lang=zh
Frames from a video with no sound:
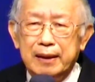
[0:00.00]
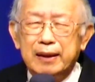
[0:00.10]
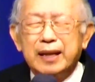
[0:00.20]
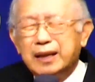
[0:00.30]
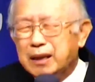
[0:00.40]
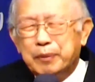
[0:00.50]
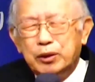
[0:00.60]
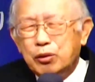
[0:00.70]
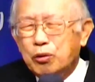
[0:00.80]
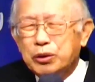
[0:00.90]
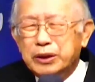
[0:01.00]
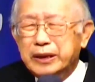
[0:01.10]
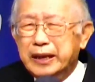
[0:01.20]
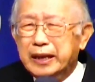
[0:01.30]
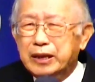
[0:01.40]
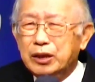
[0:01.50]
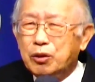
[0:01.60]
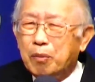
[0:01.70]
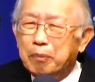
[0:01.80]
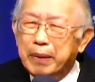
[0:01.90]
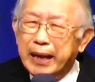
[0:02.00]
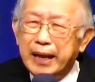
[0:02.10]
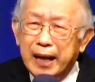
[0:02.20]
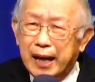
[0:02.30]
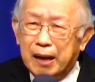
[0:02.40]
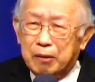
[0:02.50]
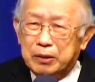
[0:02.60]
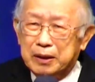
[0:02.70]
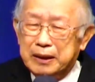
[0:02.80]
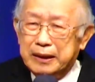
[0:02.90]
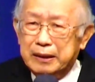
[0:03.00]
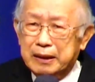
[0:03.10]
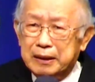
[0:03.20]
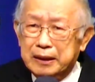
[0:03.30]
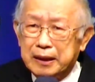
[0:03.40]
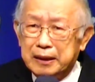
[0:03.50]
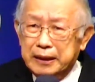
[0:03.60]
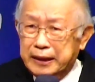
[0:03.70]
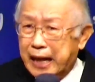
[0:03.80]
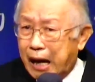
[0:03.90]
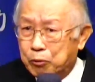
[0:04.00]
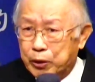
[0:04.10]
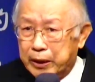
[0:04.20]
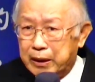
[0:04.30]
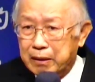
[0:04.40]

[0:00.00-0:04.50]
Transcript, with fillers: 他怎么能够写这种美好的的这个希腊文？